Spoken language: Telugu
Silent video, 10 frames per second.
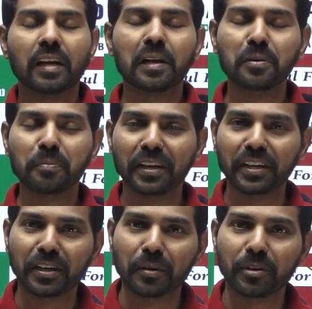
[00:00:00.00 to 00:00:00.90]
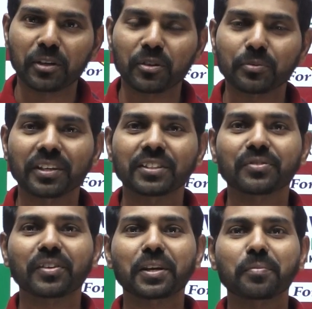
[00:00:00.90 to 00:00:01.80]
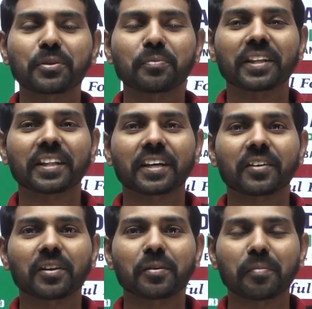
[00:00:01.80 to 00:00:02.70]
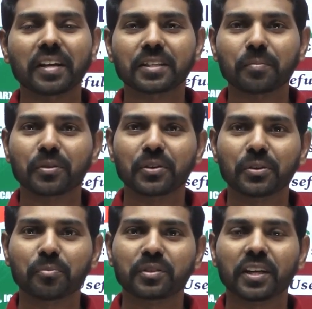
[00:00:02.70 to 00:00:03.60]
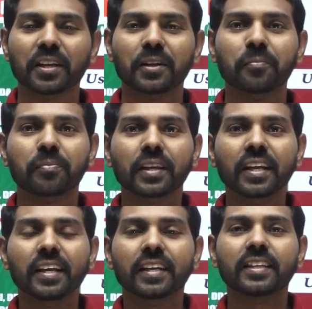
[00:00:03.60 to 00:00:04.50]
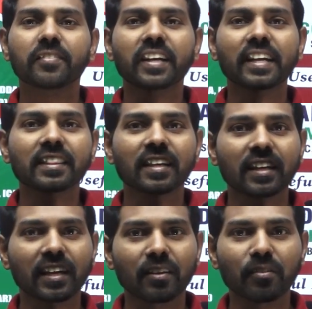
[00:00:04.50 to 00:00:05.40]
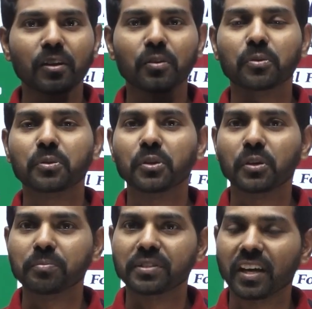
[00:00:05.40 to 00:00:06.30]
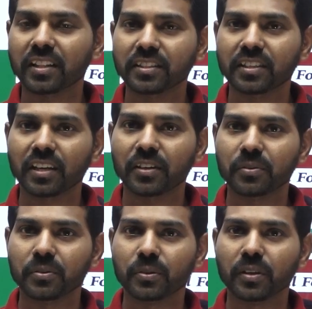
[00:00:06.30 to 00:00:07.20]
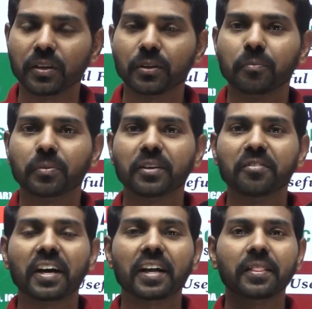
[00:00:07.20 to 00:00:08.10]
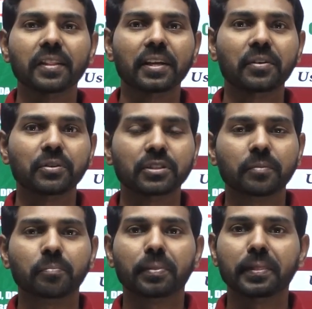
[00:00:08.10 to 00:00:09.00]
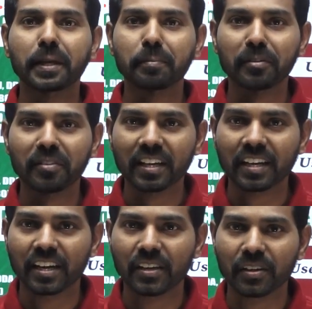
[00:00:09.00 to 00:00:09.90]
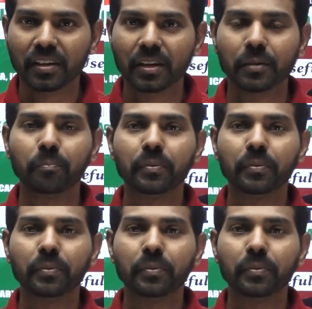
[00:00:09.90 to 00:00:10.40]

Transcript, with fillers: హలో మై డియర్ కాంపిటేటివ్ స్టూడెంట్స్ వెల్కమ్ టు మహేంద్ర అగర్వాల్ మ్యాథ్స్ ఆఫ్ యూట్యూబ్ ఛానల్ ఎవరైతే రైల్వేలో ఉద్యోగం సాధించాలనుకుంటున్నారో వారందరి కోసం దీపావళి కానుకగా